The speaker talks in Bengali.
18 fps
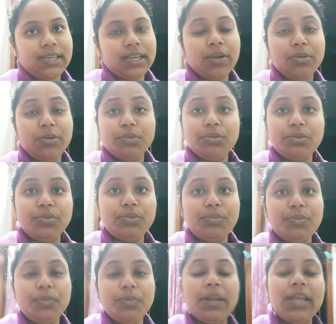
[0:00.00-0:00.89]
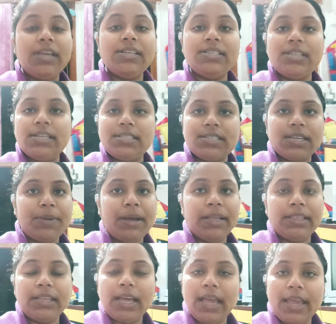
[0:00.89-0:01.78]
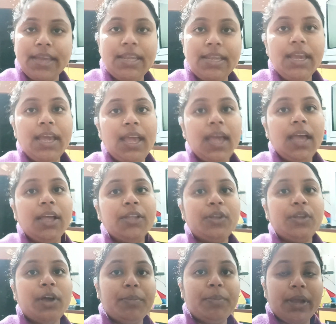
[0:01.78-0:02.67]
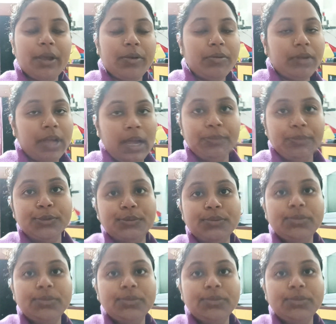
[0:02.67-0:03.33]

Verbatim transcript: কারণ ও তো দুপুরবেলা এসে আজকে ভাত খায়নি তো আমরা এখন খাবো